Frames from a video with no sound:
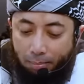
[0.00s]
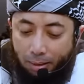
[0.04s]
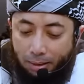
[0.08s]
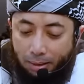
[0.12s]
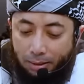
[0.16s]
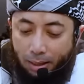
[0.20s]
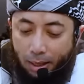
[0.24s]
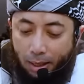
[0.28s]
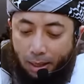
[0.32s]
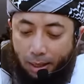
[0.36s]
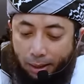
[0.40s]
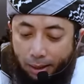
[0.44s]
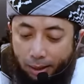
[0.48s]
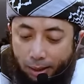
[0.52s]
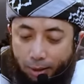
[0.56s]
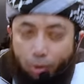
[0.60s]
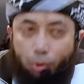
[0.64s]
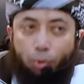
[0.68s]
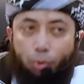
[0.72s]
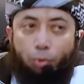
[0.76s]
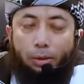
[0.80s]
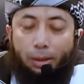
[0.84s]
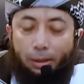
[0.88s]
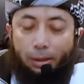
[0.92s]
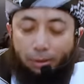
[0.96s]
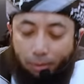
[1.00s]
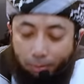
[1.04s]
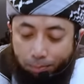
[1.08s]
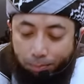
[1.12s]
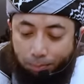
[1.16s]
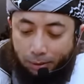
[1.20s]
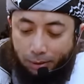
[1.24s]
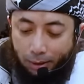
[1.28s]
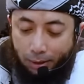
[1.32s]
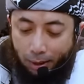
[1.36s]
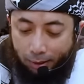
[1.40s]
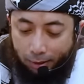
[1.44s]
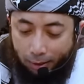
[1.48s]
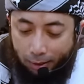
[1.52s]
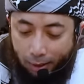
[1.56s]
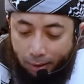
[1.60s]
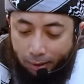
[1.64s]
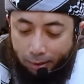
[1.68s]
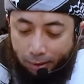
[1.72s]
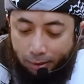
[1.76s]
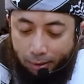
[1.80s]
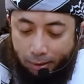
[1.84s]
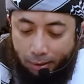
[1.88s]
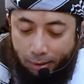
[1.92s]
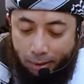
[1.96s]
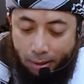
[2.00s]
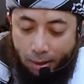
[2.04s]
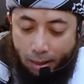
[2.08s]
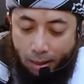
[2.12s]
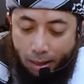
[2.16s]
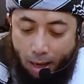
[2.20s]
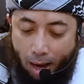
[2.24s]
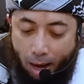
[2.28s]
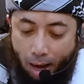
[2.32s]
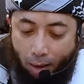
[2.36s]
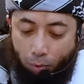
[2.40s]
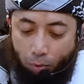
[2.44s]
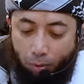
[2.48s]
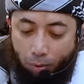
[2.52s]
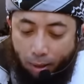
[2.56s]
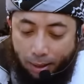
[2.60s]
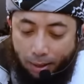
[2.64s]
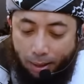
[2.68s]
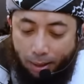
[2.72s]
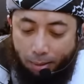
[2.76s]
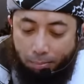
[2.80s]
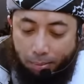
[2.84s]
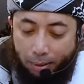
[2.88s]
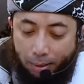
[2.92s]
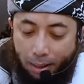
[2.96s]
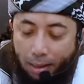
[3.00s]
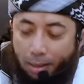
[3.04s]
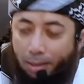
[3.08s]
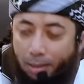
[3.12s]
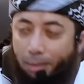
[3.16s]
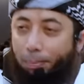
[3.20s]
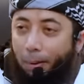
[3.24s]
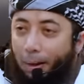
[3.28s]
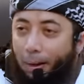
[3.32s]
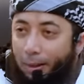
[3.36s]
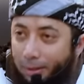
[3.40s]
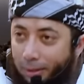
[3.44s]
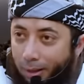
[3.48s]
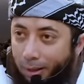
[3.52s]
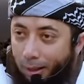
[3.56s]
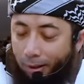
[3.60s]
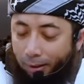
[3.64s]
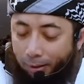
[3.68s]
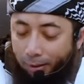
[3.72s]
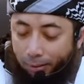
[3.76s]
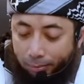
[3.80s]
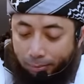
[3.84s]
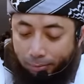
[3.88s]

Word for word: masalah yang sulit terpecahkan Aku kadang berada di pasar,